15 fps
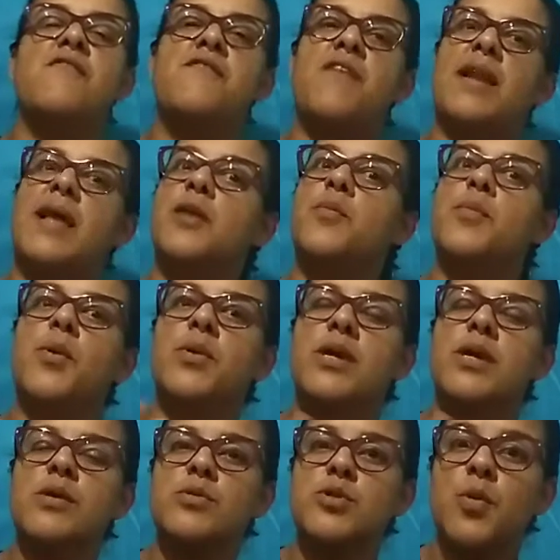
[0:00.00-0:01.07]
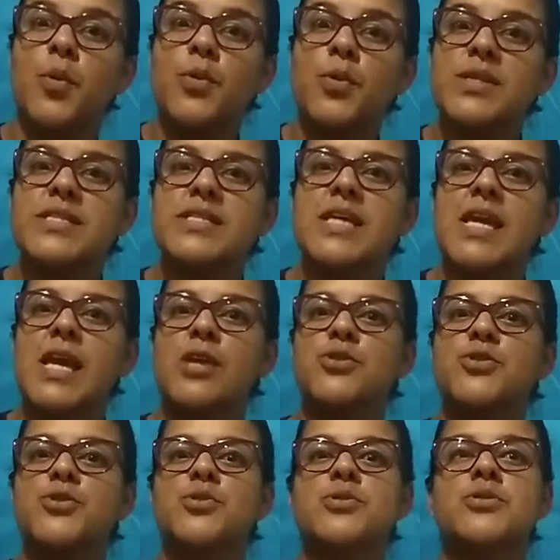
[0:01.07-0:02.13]
falar um pouquinho sobre os
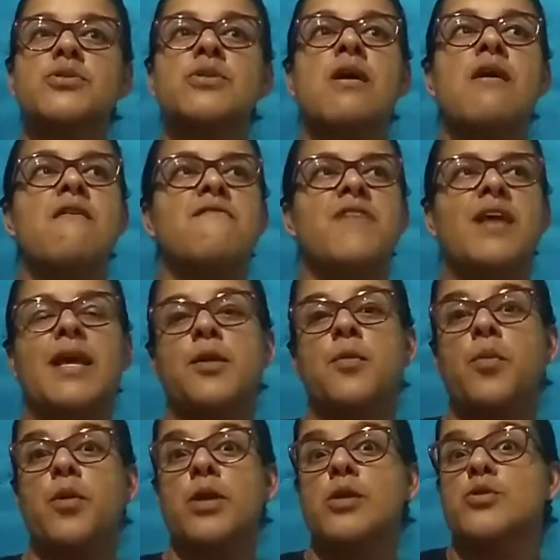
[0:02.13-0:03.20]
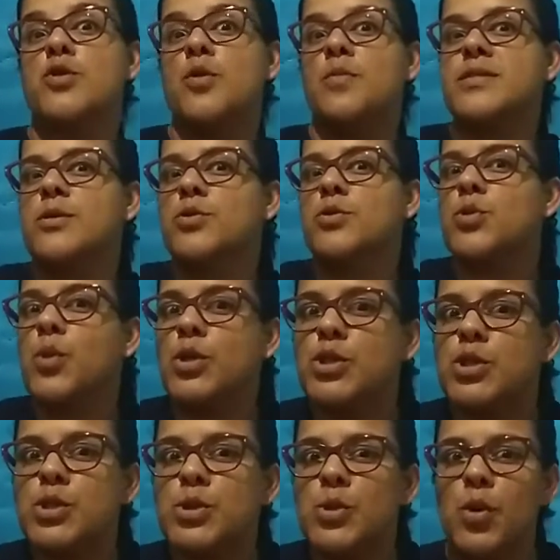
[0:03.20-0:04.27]
índios, falar um pouquinho sobre seus
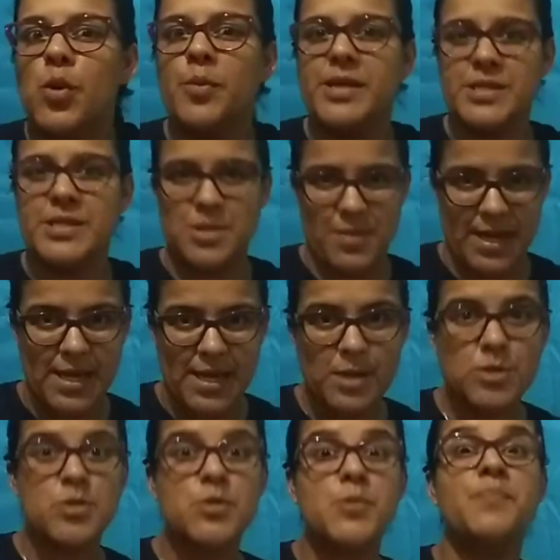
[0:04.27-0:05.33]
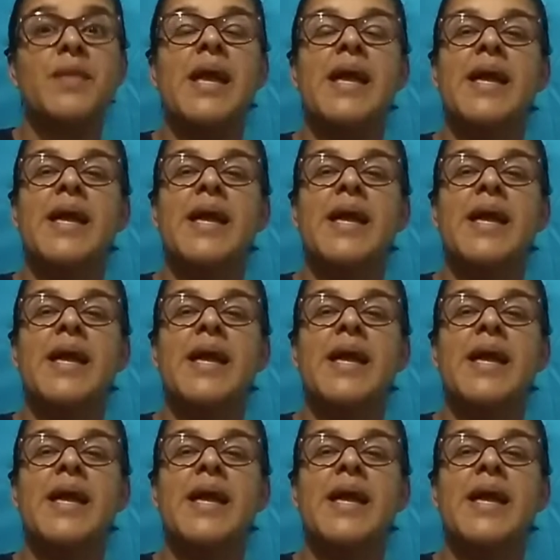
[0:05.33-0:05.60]
costumes, não é isso?